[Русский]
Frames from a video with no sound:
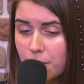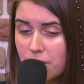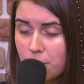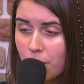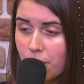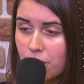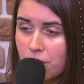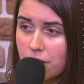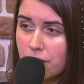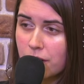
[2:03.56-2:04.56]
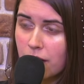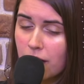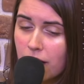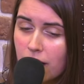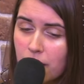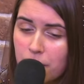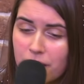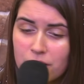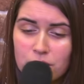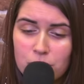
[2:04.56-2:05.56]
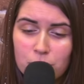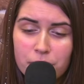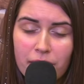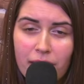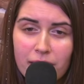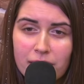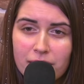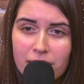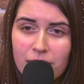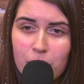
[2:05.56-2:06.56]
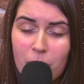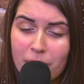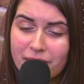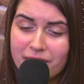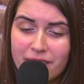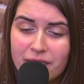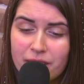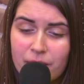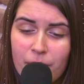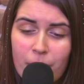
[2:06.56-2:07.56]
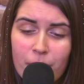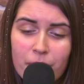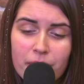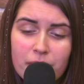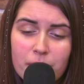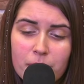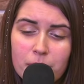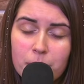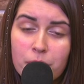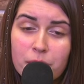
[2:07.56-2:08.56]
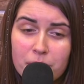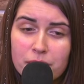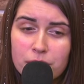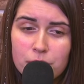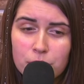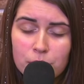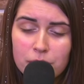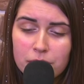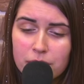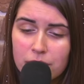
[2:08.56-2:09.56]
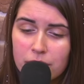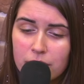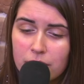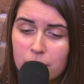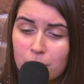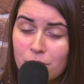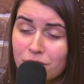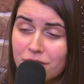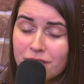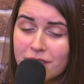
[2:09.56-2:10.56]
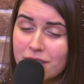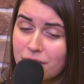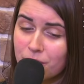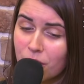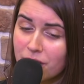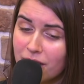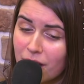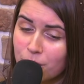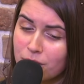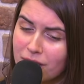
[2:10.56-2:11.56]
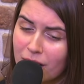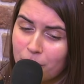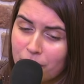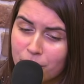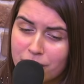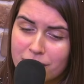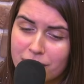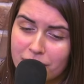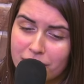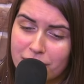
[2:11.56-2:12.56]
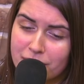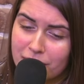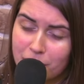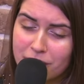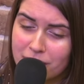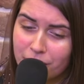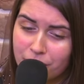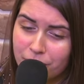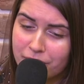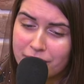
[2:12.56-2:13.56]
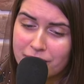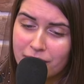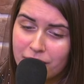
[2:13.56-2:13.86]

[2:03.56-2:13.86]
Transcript: беспомощных. Прошу я, помоги, мой милый друг. Может, и ты сегодня устал бороться и стремиться ввысь,